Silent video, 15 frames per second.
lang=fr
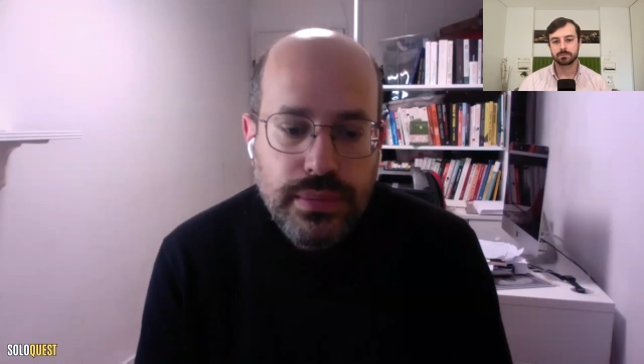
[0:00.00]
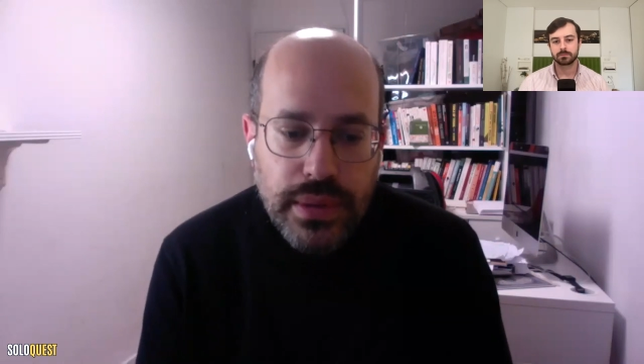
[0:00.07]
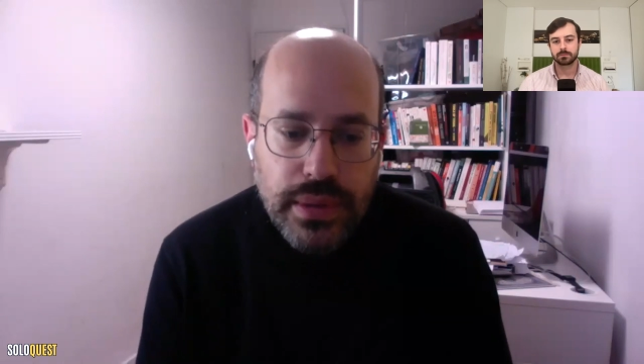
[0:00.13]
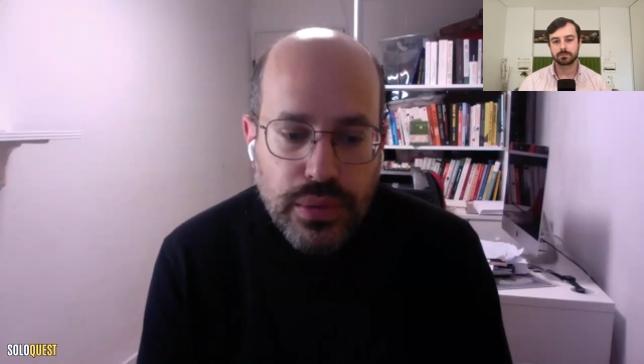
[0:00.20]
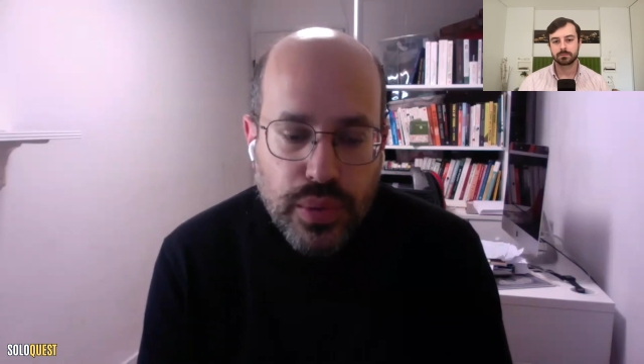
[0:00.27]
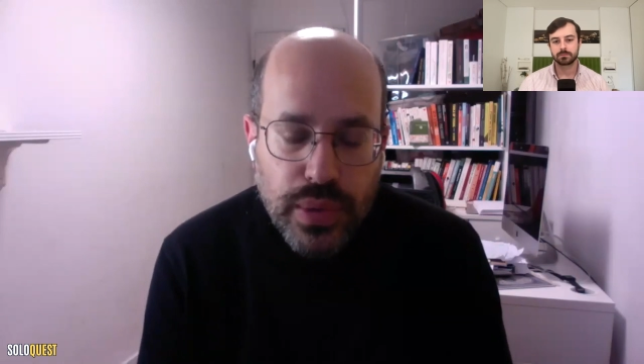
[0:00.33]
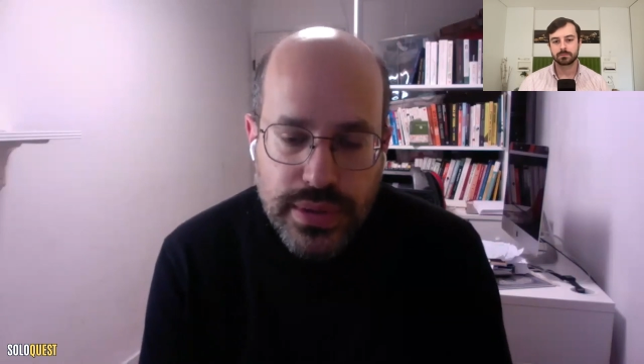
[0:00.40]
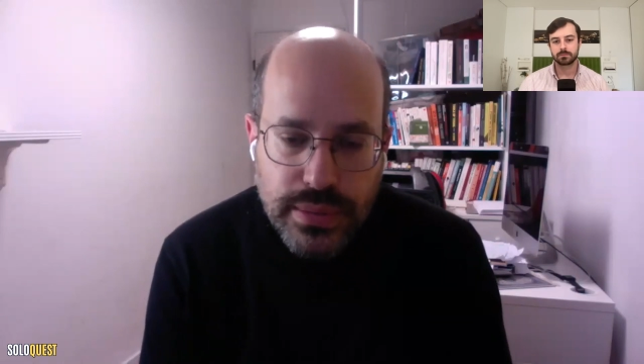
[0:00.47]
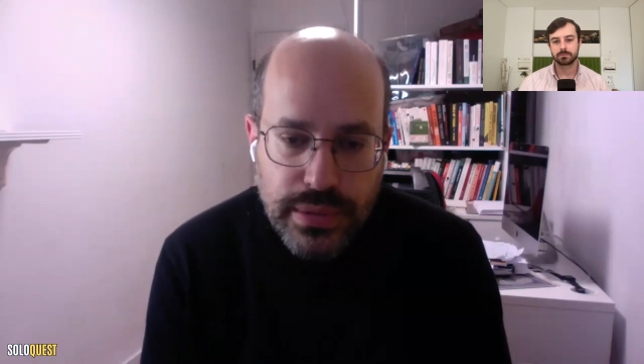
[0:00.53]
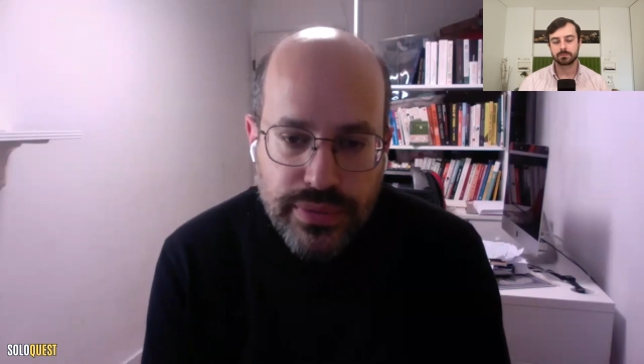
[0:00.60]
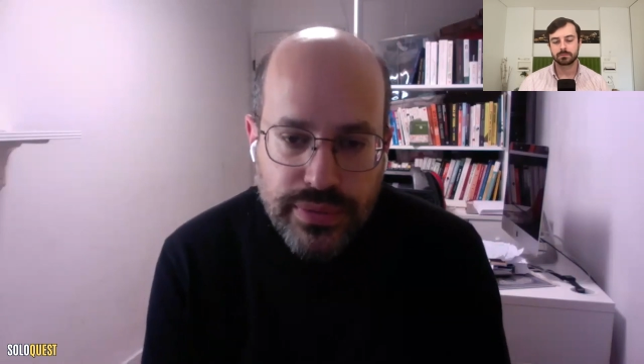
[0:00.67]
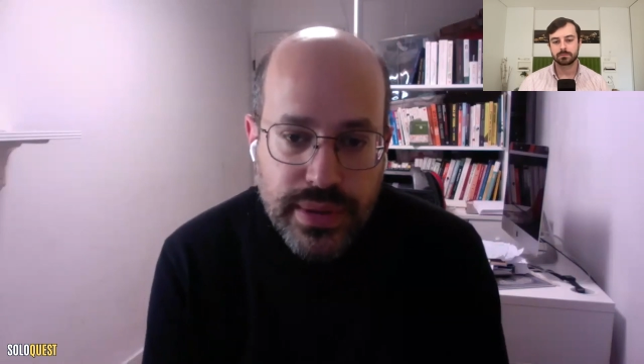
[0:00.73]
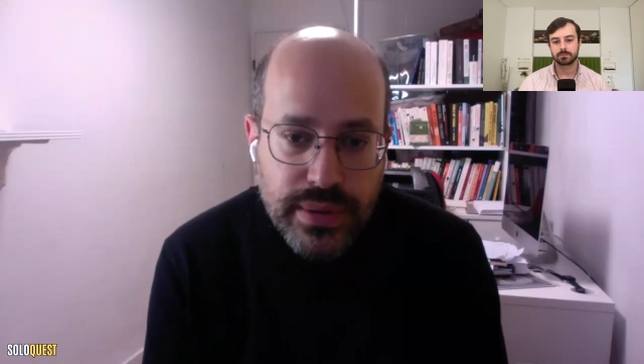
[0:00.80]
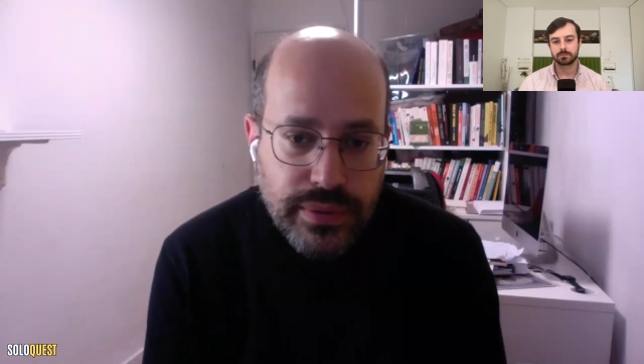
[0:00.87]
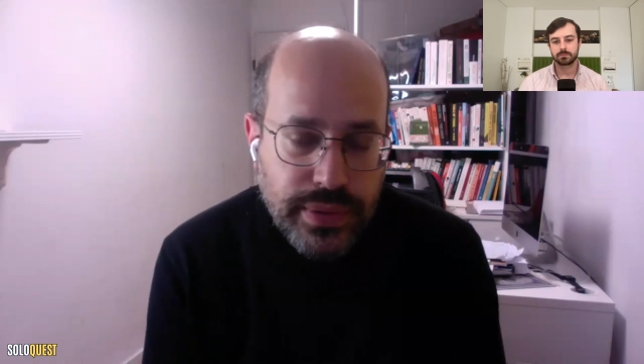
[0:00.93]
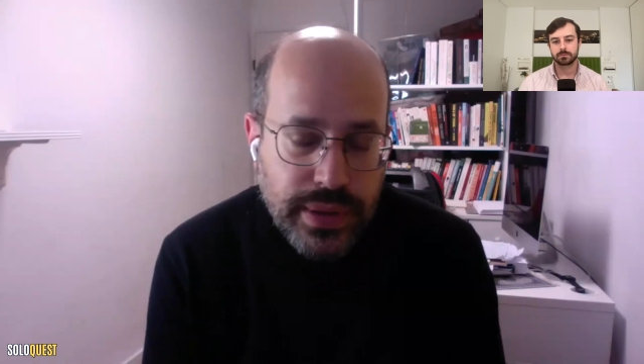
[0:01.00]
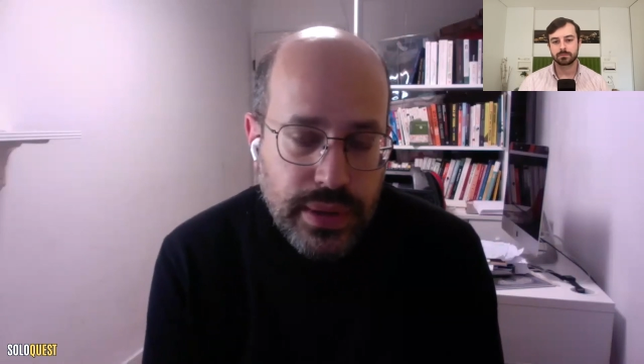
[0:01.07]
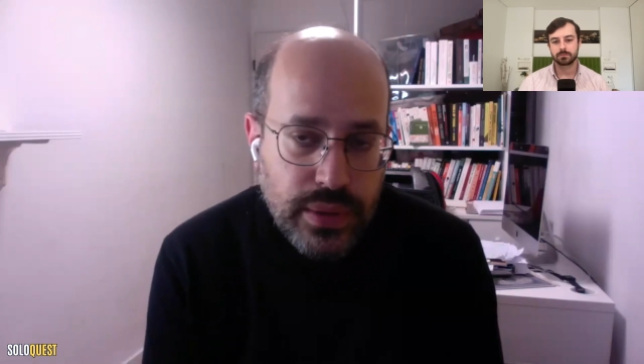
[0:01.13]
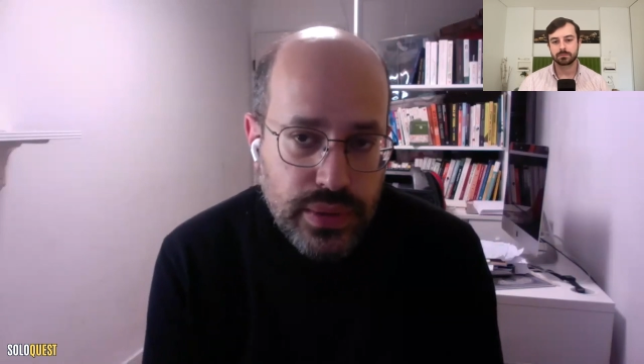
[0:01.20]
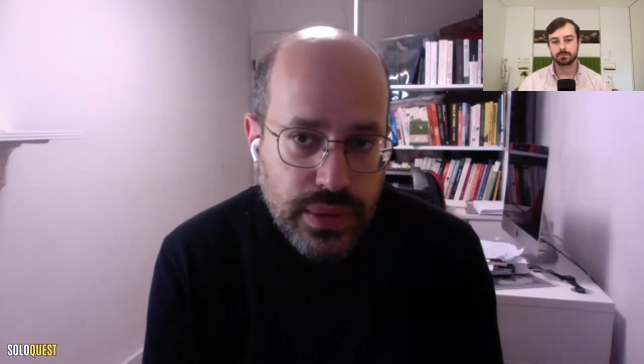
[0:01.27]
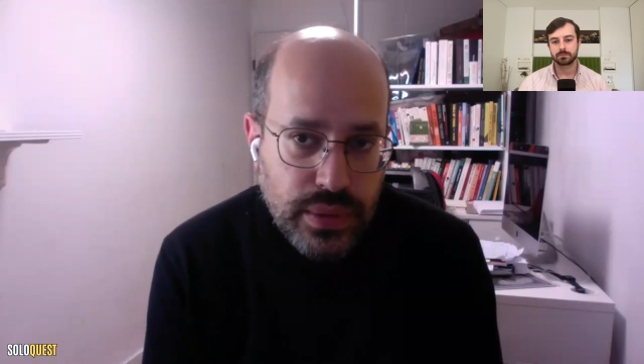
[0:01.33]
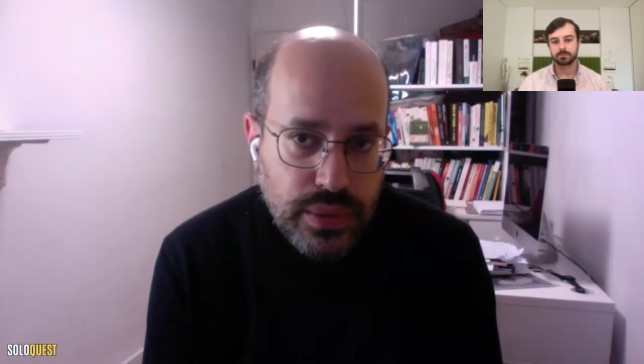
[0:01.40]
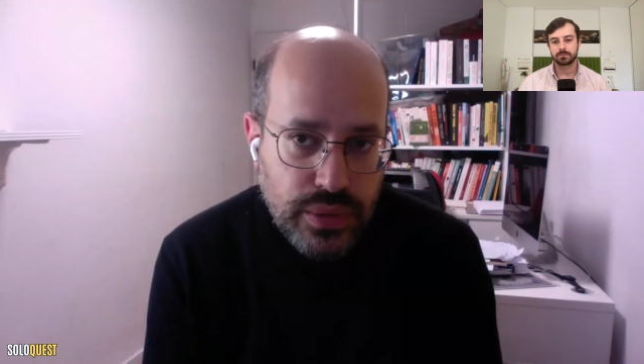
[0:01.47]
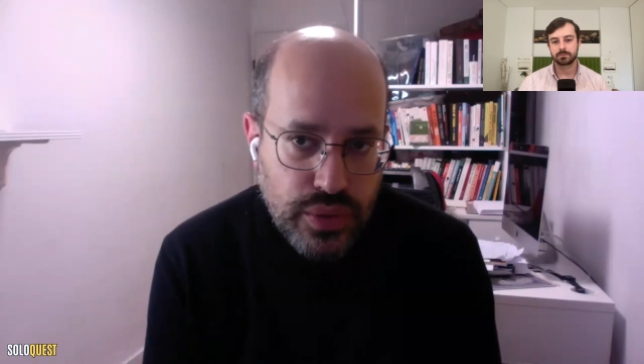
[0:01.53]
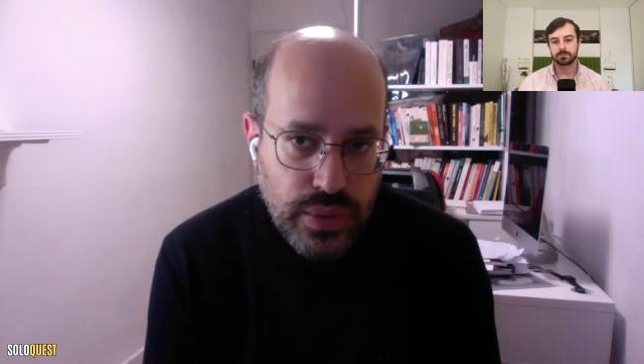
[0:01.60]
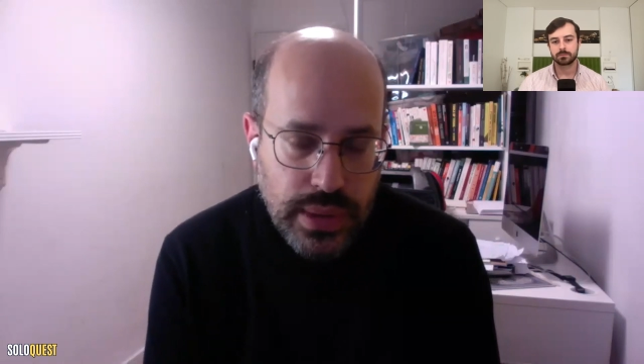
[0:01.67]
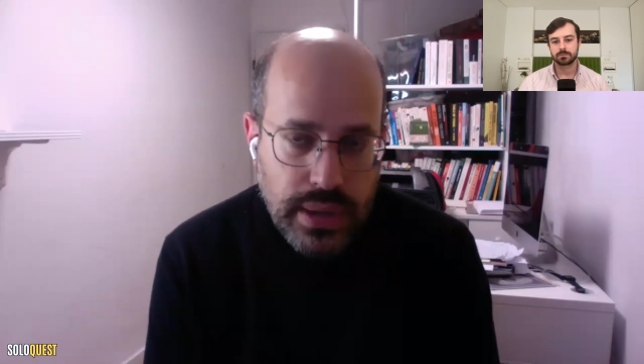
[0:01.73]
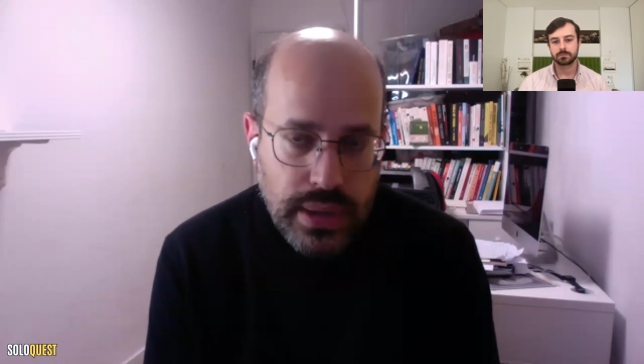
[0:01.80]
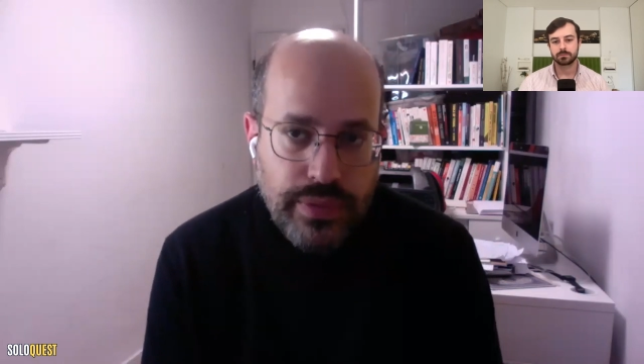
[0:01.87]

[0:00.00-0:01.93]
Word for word: 000 ou 300 000 freelances que tu as.